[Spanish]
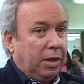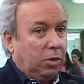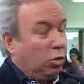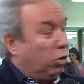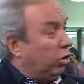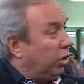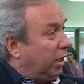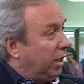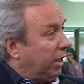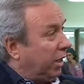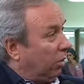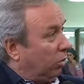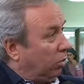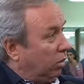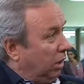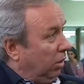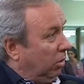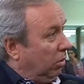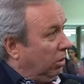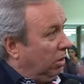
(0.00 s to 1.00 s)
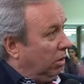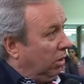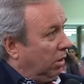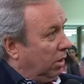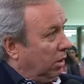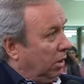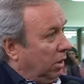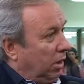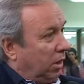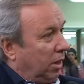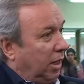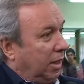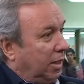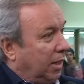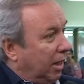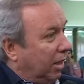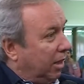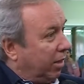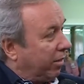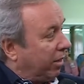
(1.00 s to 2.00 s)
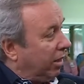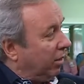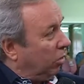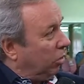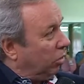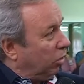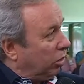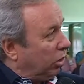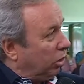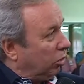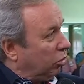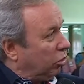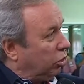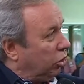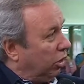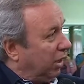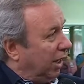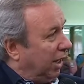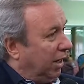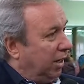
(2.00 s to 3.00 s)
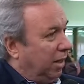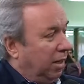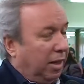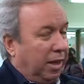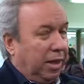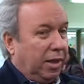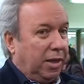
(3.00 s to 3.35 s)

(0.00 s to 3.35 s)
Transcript: no del Ejecutivo, que tenga rango constitucional